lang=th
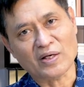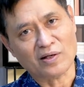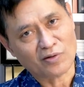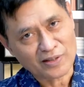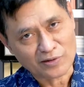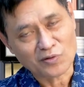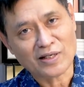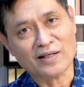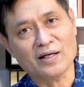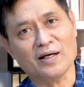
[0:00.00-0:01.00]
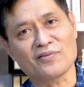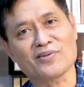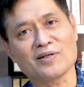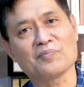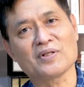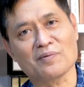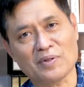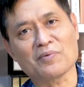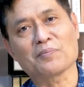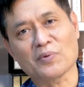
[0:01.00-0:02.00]
แต่เราก็ยังต้องการอาหารเสริมให้สำห
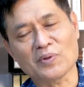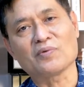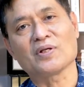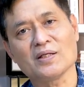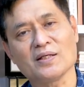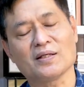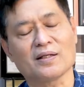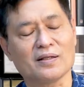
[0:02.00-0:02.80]
รับลำโพงเหล่านี้นะ